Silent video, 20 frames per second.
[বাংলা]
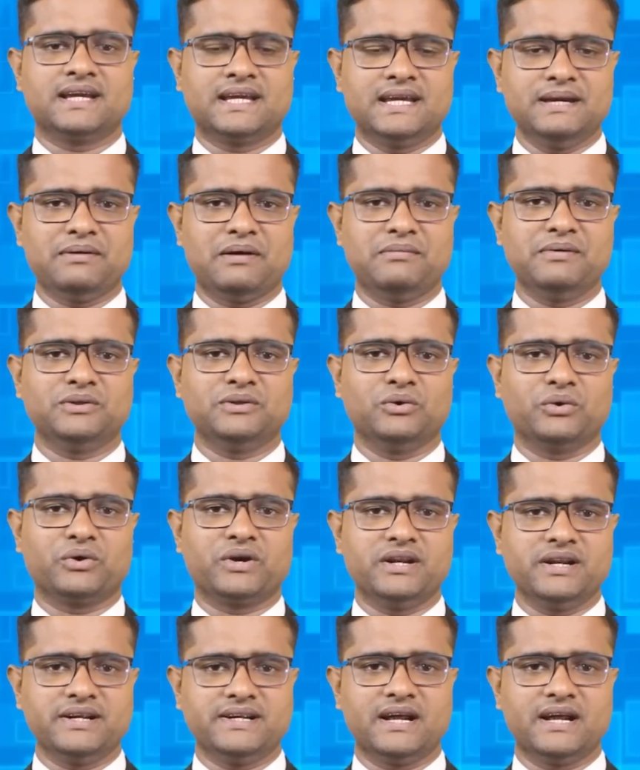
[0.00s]
কিভাবে
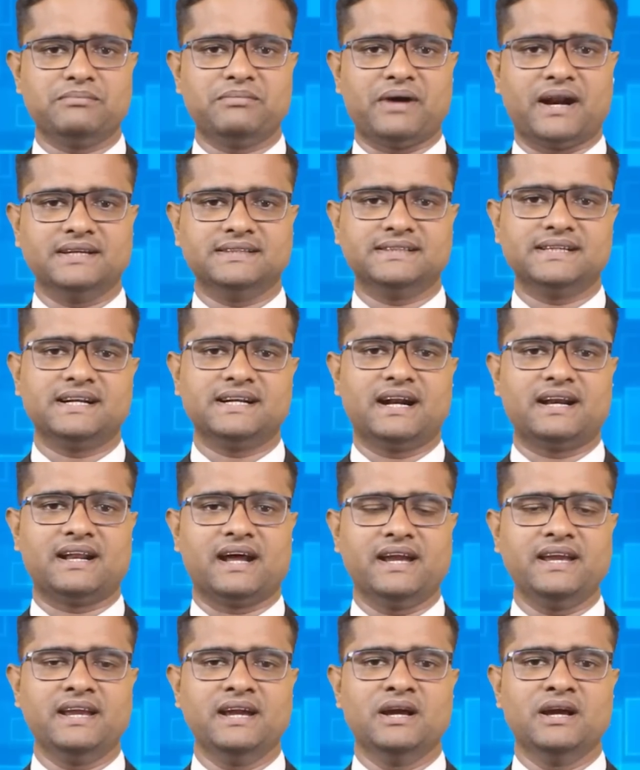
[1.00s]
দক্ষিণ এশিয়ার বাণিজ্যের
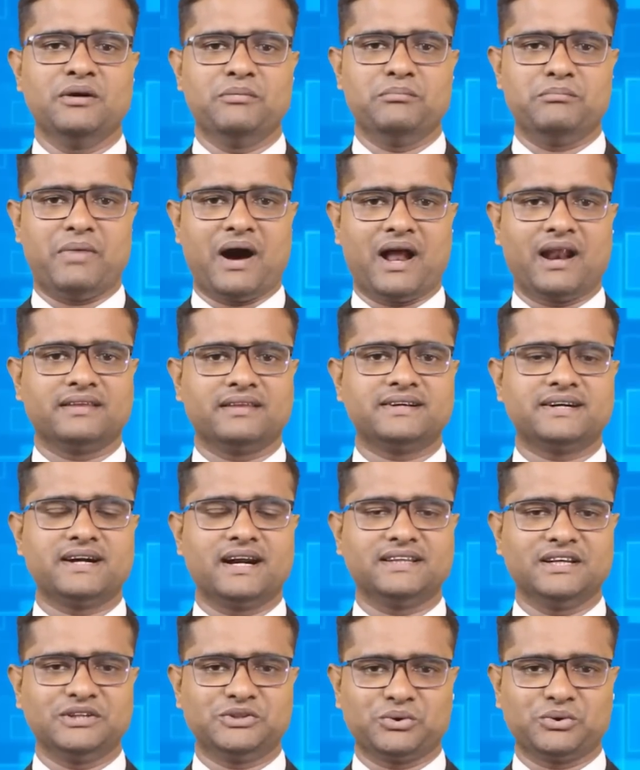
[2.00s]
নাটাই
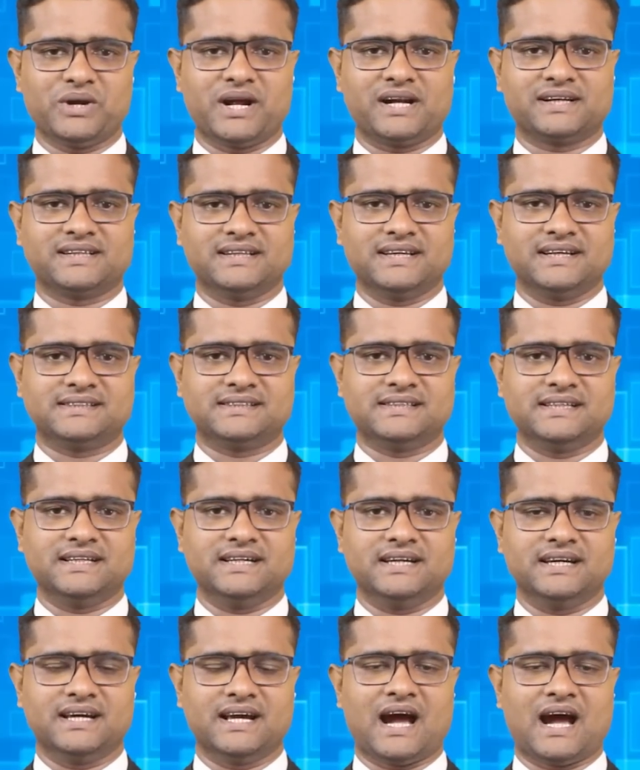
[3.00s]
বাংলাদেশের হাতে চলে আসতে যাচ্ছে
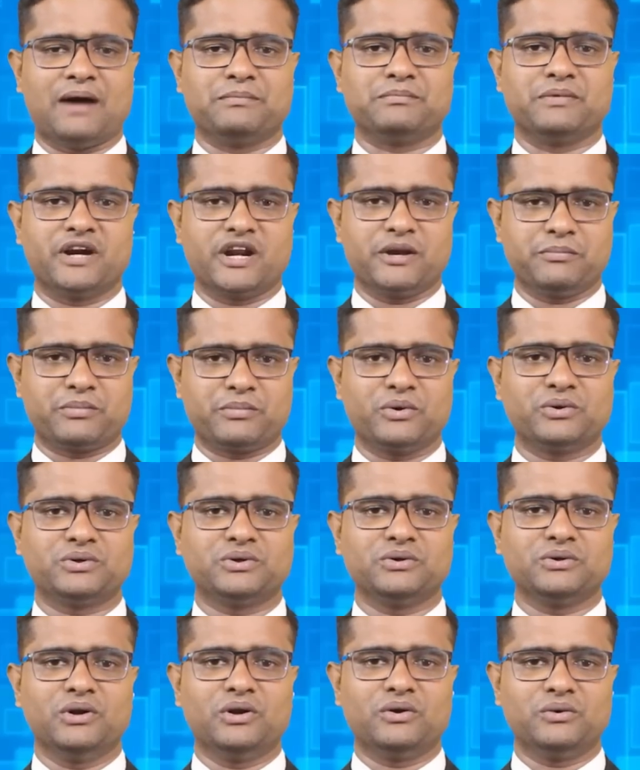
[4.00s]
আপনার এই
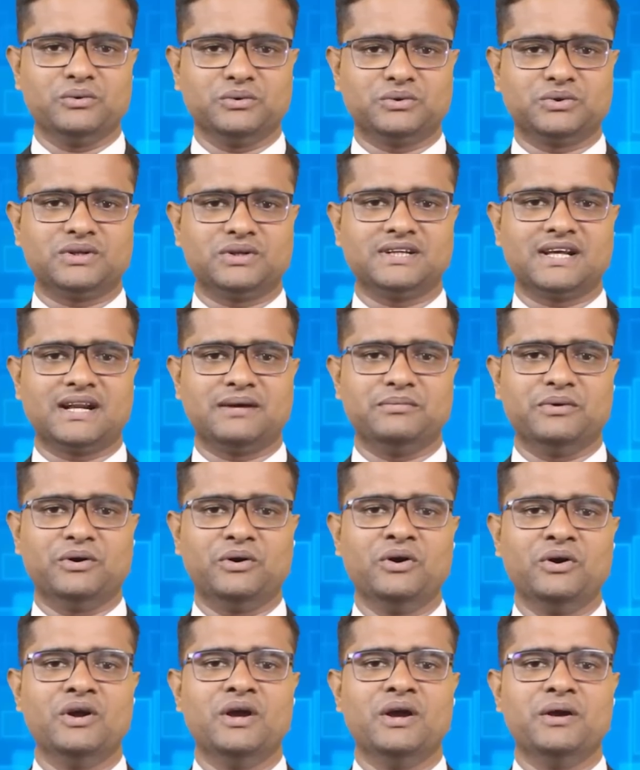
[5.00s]
প্রশ্নগুলোর উত্তর জানাবো
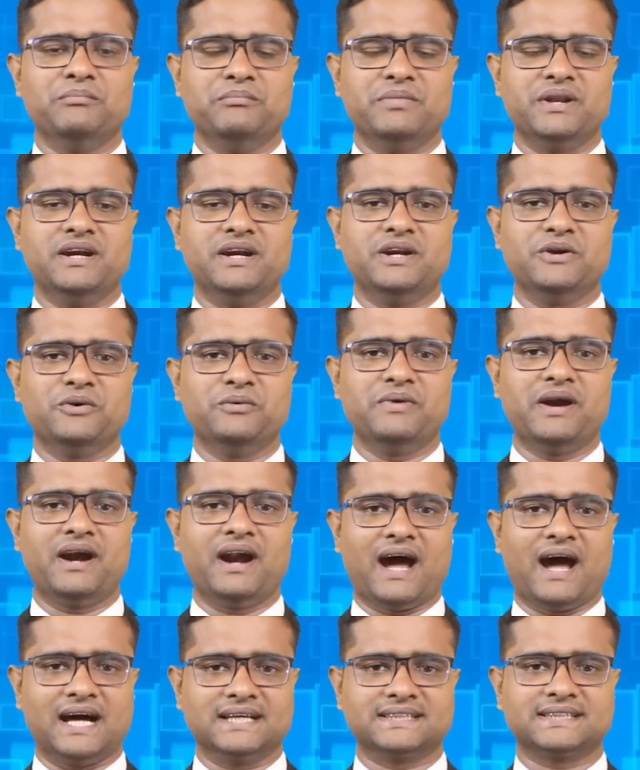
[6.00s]
বিডি টিউবের
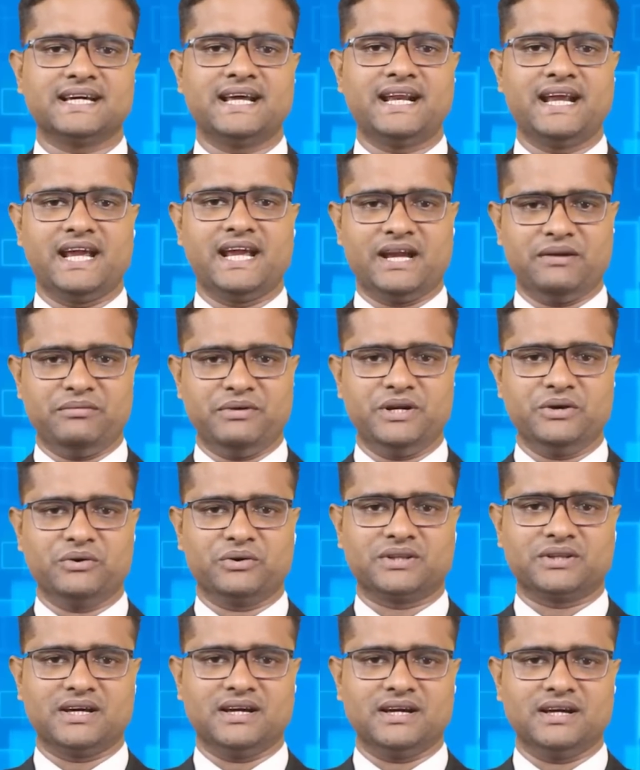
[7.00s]
আজকের এই
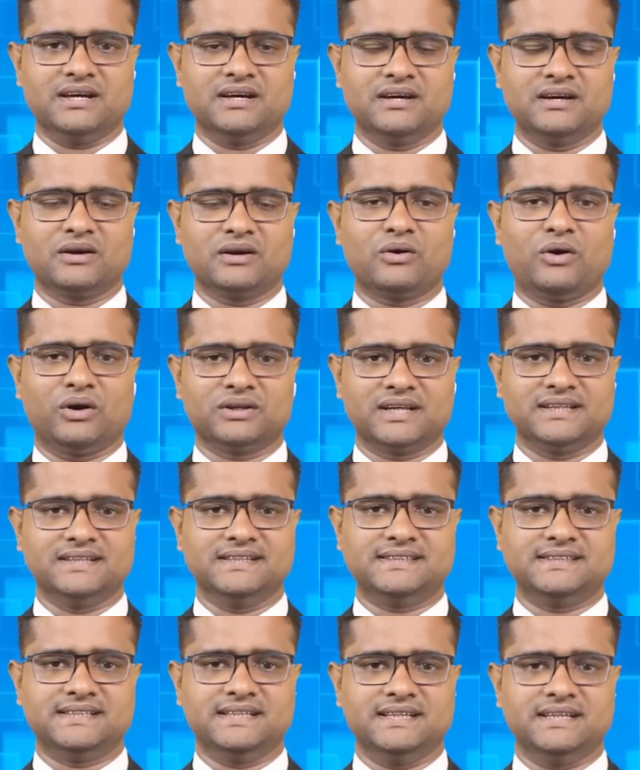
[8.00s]
ভিডিওতে কথা
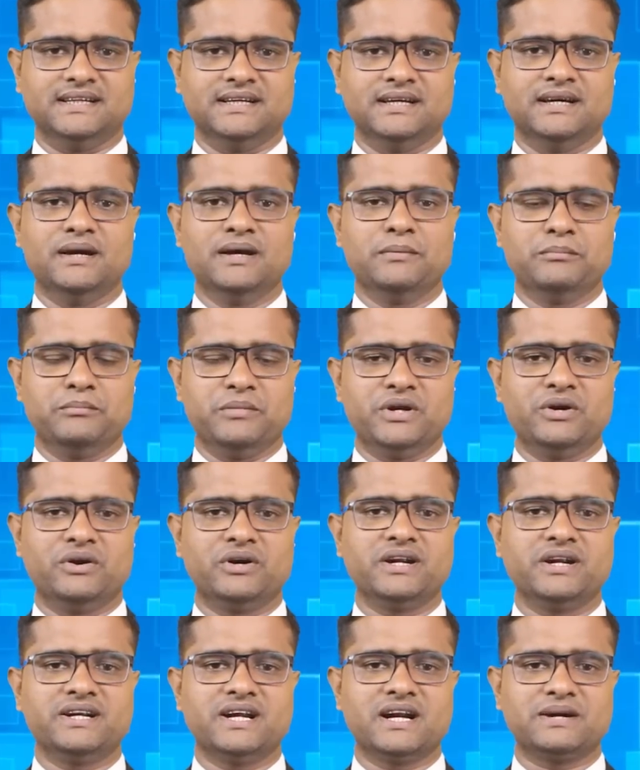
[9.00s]
দিচ্ছি
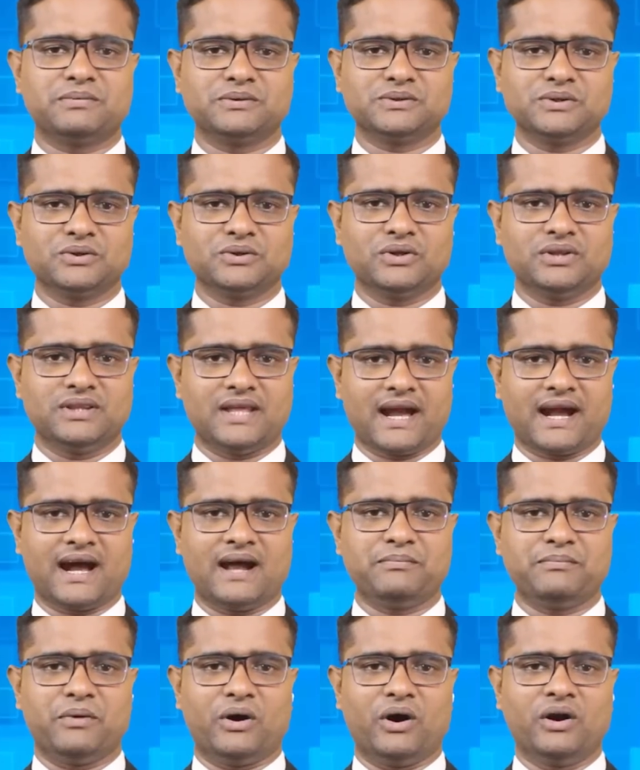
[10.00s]
ভিডিওটি শেষ পর্যন্ত
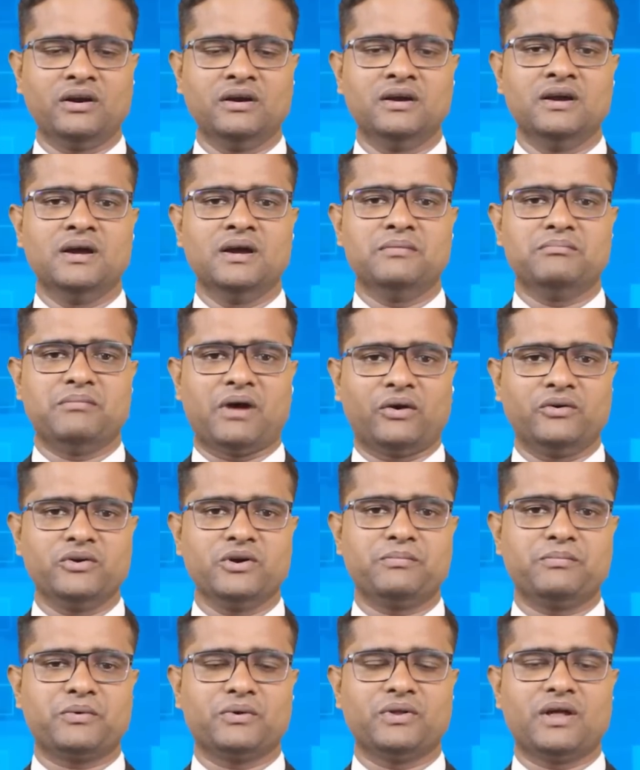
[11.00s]
দেখার পর
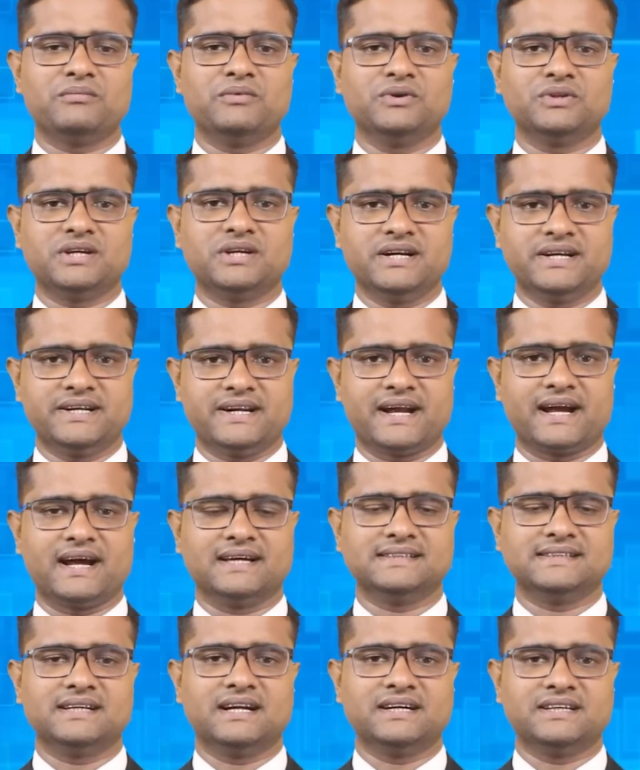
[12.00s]
মাননীয় প্রধানমন্ত্রী শেখ
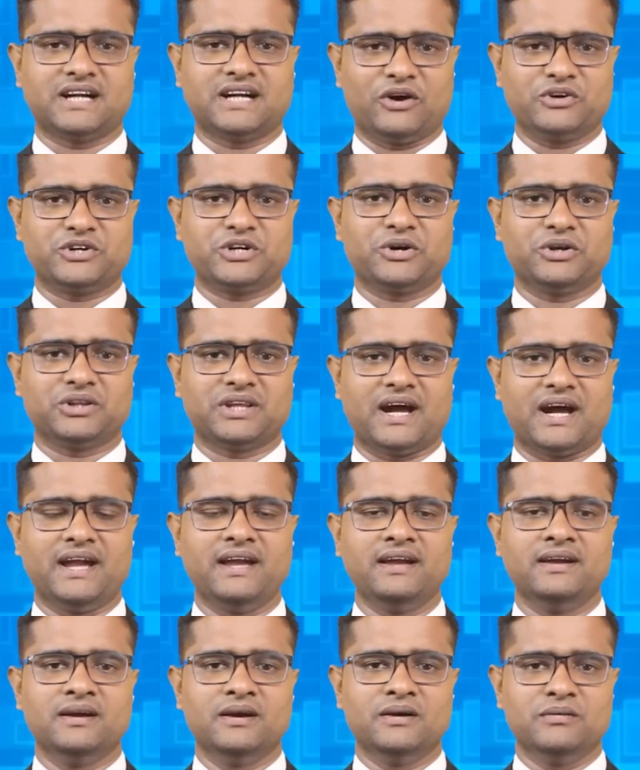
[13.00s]
হাসিনার সাহসিকতায়
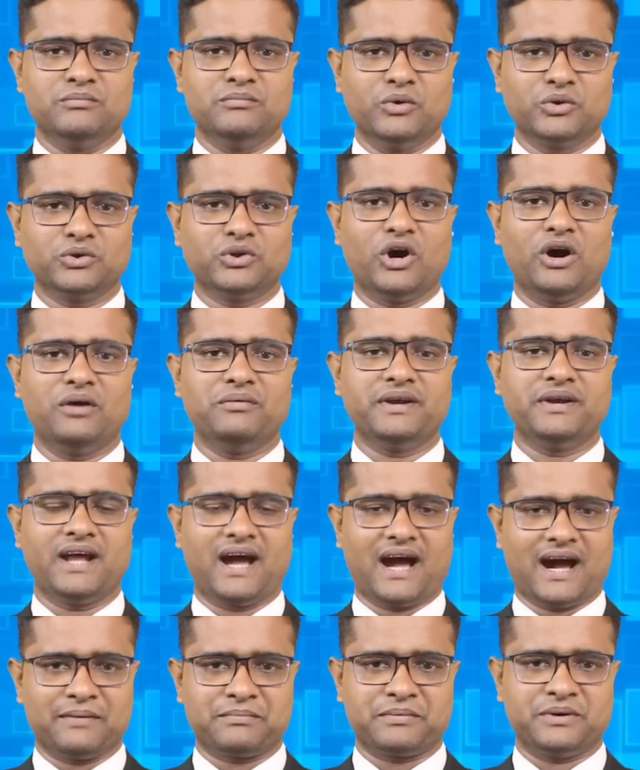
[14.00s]
মুগ্ধ হবেন
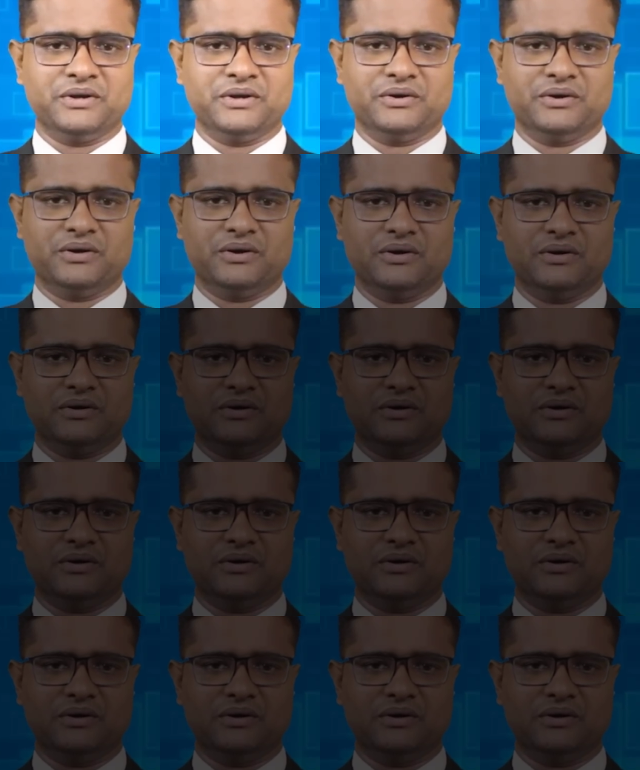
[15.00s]
আপনিও